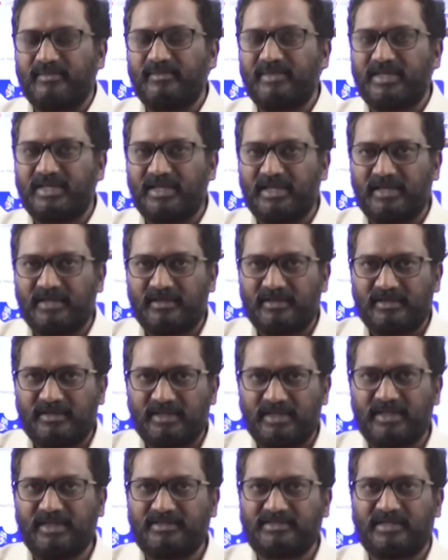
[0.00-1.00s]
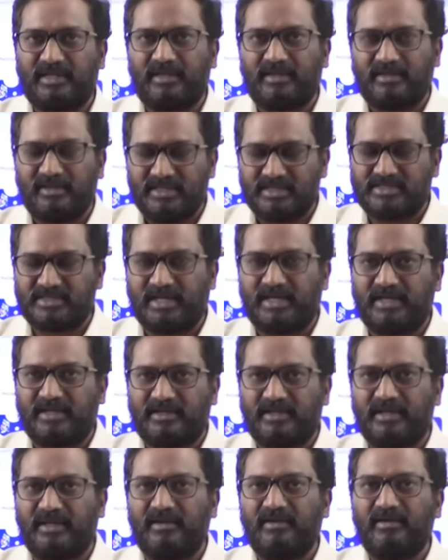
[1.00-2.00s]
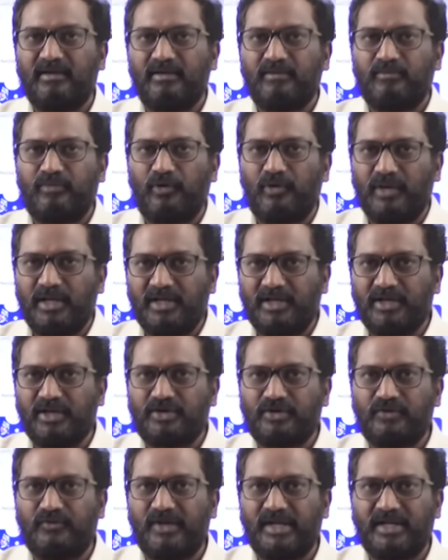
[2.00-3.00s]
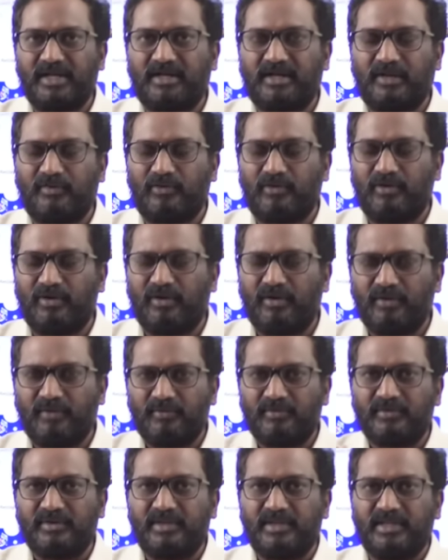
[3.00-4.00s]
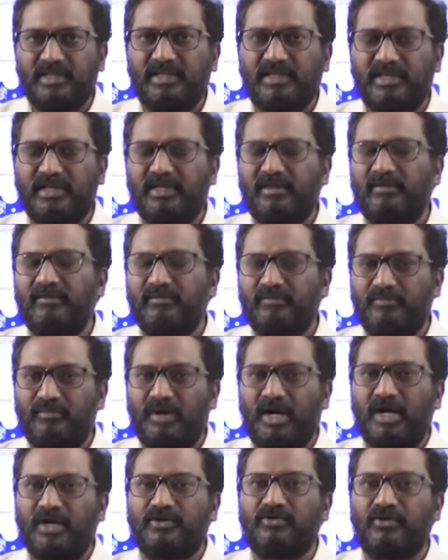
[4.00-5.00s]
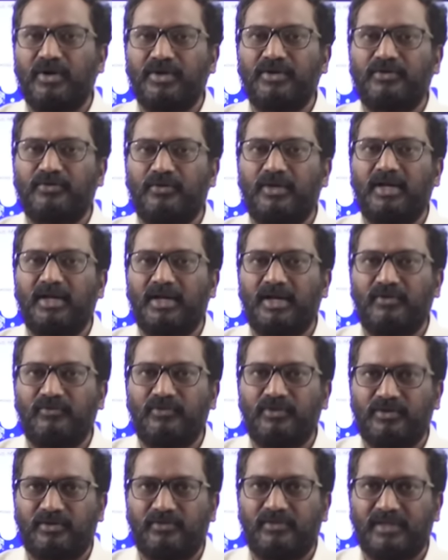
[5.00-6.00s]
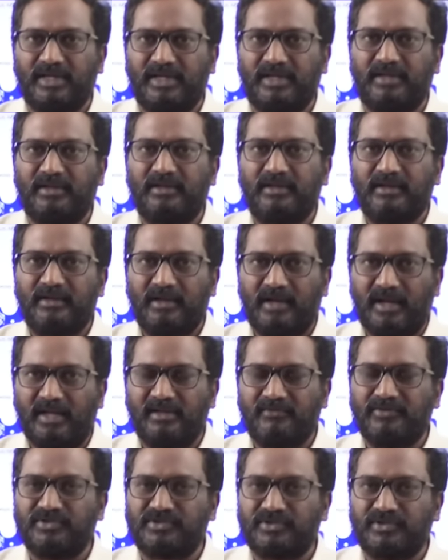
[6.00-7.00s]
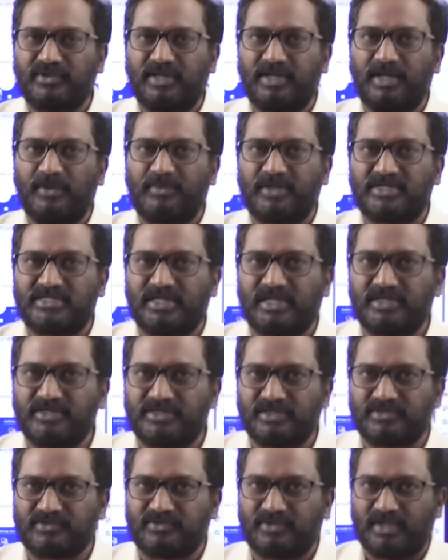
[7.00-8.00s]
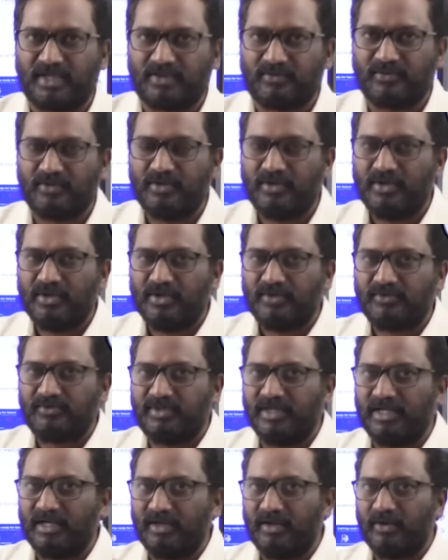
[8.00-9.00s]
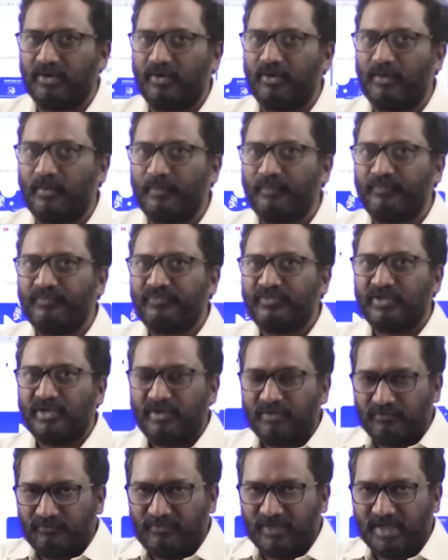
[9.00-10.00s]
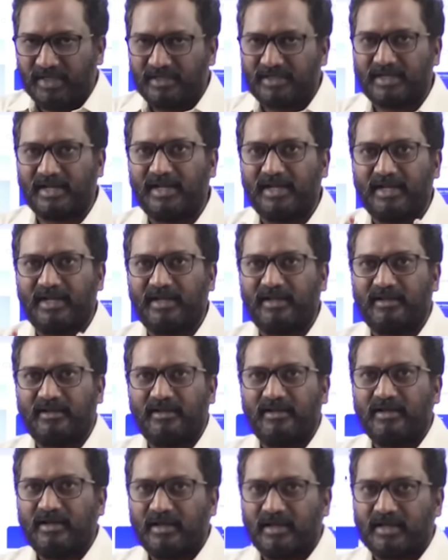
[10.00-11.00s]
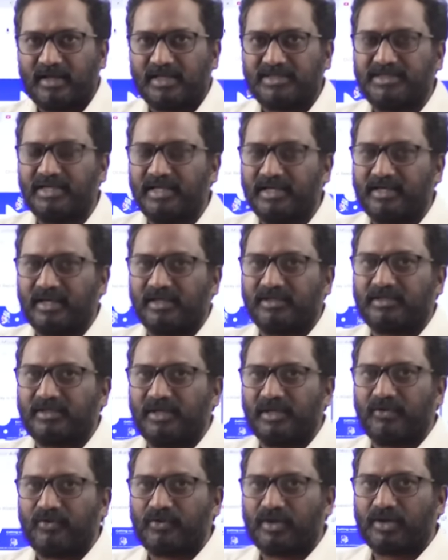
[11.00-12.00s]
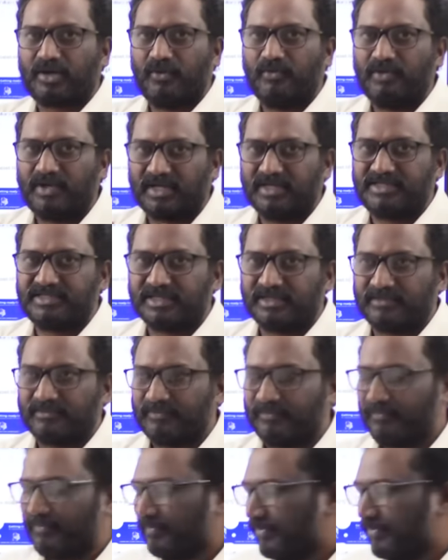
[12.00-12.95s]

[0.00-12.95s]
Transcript: టైంకి ఈస ఈసారికి పోలింగ్ ఎక్కువైన క్రమంలో ఇది మాకు అనుకూలంగా ఉంటుంది అని విస్తృతంగా ప్రచారం చేస్తున్నారు దీనిలో వెంటనే రజనీకాంత్ గారు ఒక కౌంటర్ ఇచ్చారు